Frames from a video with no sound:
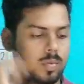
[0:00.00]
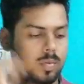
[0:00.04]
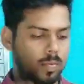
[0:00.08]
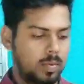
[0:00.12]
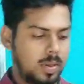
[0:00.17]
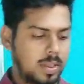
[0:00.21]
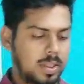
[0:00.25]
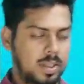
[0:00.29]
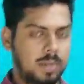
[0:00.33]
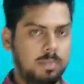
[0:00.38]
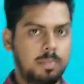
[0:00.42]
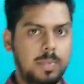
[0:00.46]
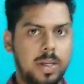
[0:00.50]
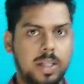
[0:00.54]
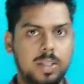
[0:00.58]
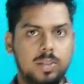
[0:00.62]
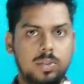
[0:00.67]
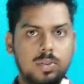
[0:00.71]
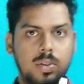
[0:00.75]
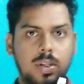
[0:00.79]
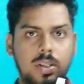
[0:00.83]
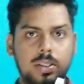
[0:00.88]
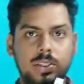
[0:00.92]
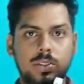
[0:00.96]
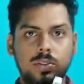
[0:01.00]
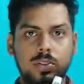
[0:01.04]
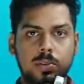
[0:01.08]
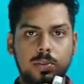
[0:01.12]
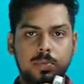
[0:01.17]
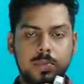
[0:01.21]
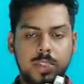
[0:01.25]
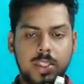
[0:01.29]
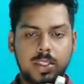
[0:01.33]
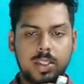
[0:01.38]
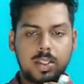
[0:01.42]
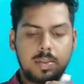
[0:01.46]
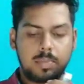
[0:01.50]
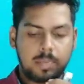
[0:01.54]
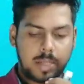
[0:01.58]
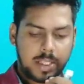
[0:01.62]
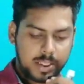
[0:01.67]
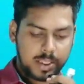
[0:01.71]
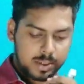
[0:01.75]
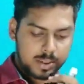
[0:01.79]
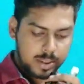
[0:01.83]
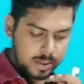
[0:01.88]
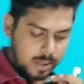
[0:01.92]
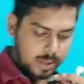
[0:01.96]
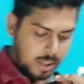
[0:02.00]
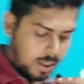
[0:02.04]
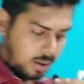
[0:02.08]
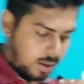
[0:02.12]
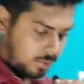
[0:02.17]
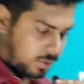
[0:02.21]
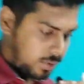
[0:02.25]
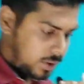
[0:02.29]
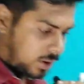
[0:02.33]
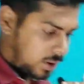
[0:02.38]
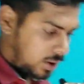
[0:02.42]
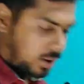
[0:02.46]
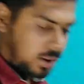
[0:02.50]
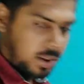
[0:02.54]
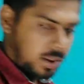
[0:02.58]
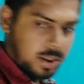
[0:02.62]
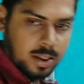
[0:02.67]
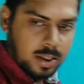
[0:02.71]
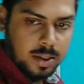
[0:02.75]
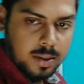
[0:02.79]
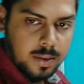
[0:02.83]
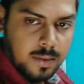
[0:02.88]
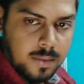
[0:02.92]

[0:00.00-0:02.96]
वेलकम बैक टू आर यूट्यूब चैनल माइनिंग सरदार रविशंकर